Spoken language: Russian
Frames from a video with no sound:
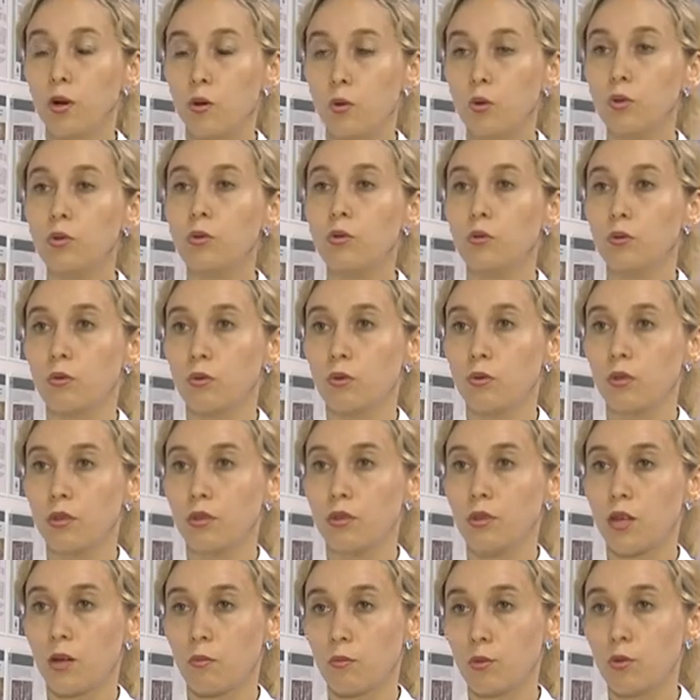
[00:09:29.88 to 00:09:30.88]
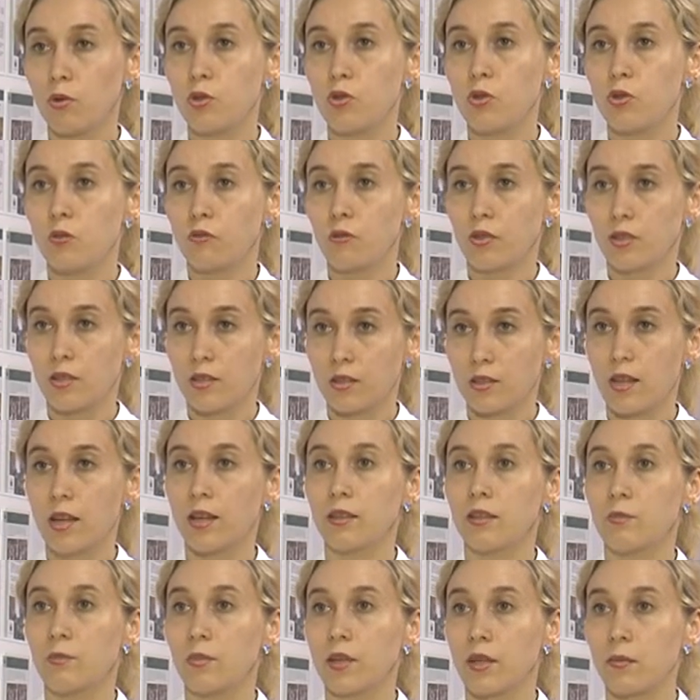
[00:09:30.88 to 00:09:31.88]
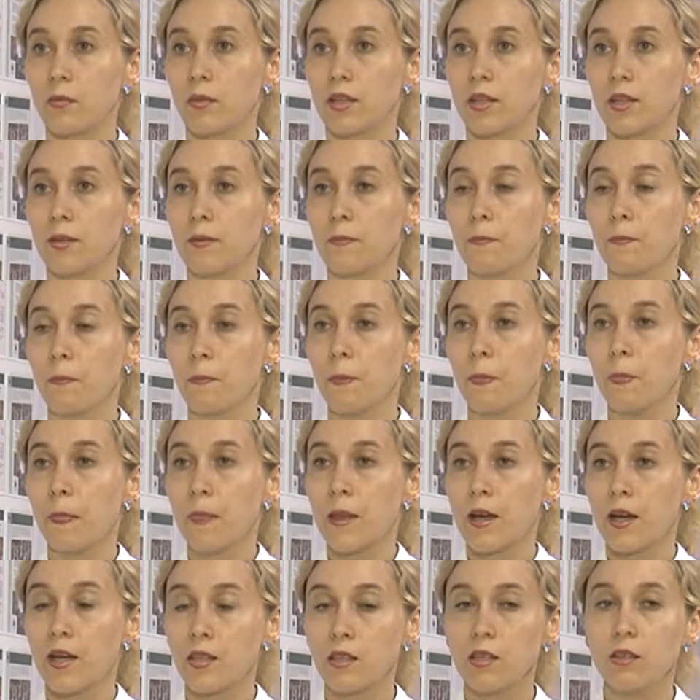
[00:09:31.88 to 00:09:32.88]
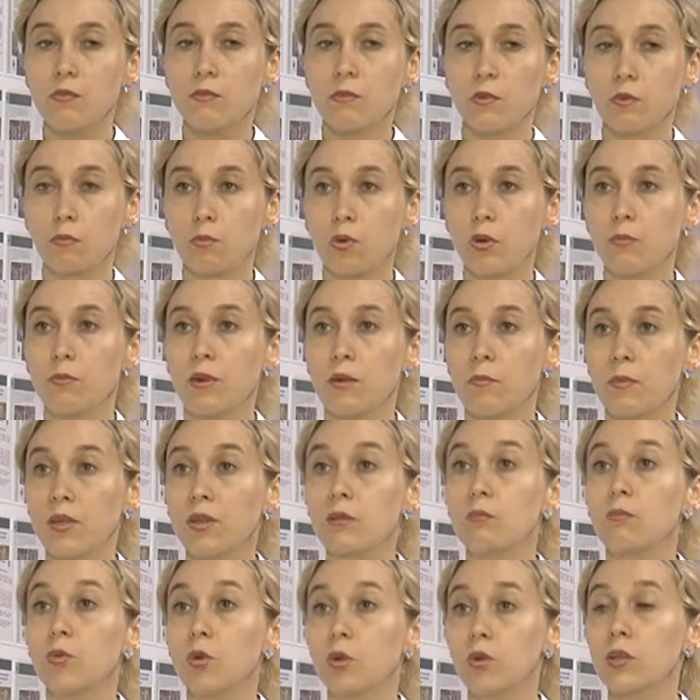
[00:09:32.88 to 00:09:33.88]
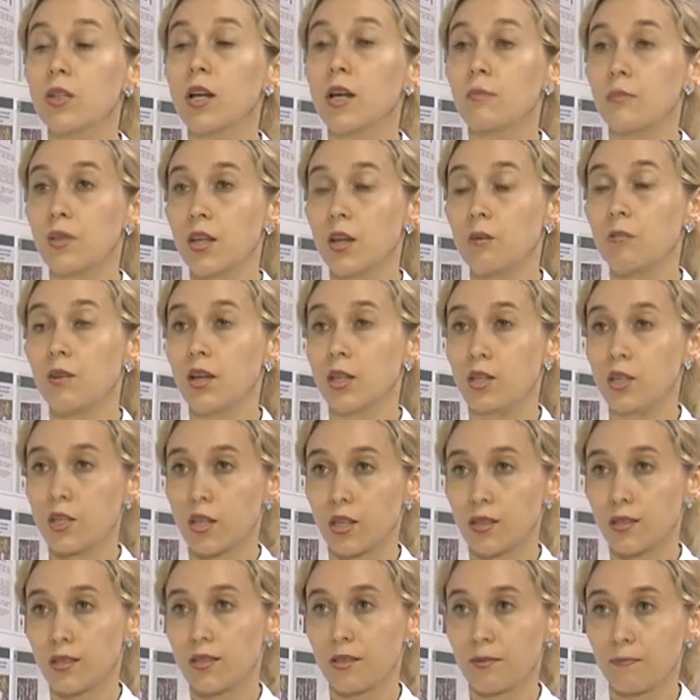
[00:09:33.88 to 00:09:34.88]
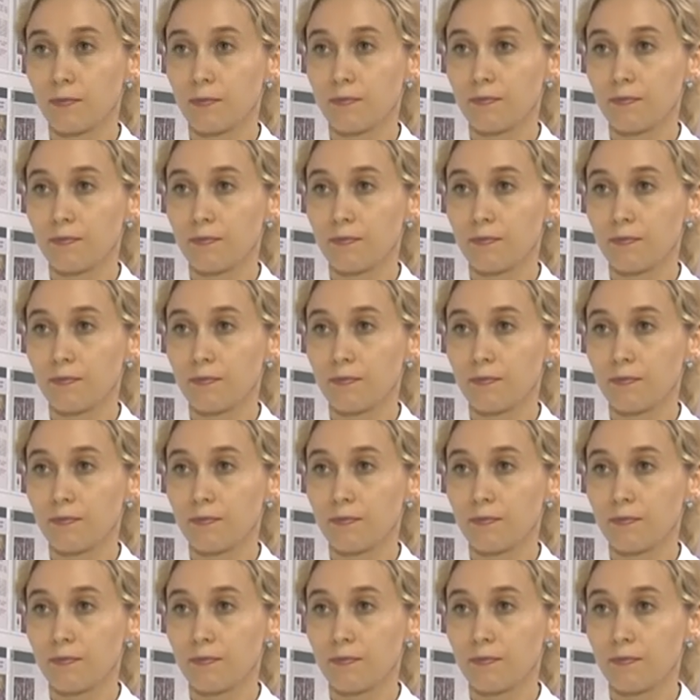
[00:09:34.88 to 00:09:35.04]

ходу рабочего дня, например. Они в любой момент могут ко мне обращаться.